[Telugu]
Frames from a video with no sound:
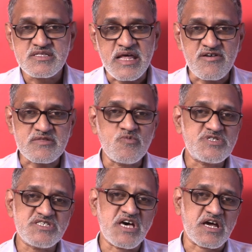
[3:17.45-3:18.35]
తర్వాత
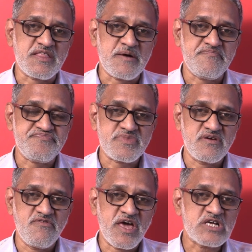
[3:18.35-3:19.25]
మూసేశారు కదా
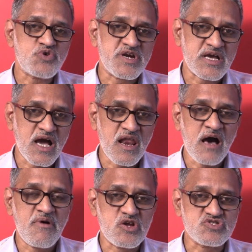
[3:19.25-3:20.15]
వేరే చోట ఇంకా
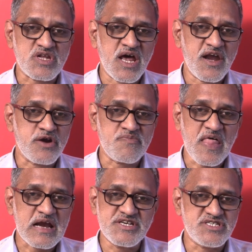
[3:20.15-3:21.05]
లాభాలు వస్తున్నాయంటే అటు
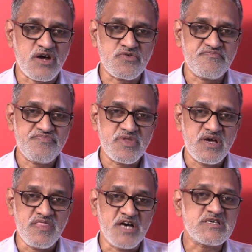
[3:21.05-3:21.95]
తరలించారు
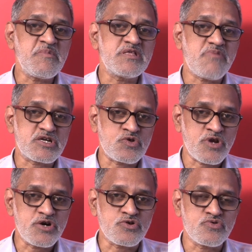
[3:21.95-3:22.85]
దేశం మీద భక్తి
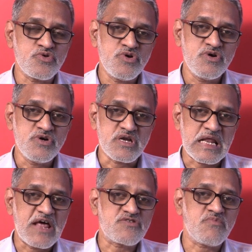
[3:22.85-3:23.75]
ఉన్నట్టు
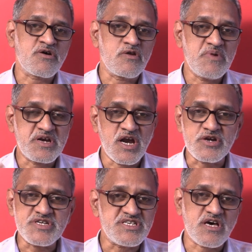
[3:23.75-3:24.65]
రిలయన్స్ బంకులు
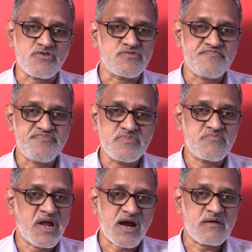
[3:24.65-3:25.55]
పెట్టినట్టు చేశారు
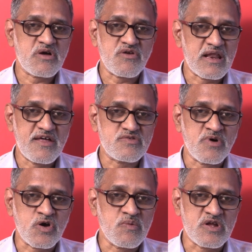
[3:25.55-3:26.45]
ఇప్పుడు ఎక్కడ మనం రిలయన్స్
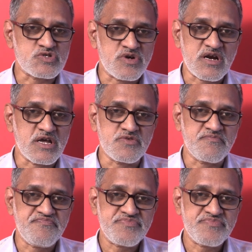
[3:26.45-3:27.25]
బంకులు మనం చూడట్లేదు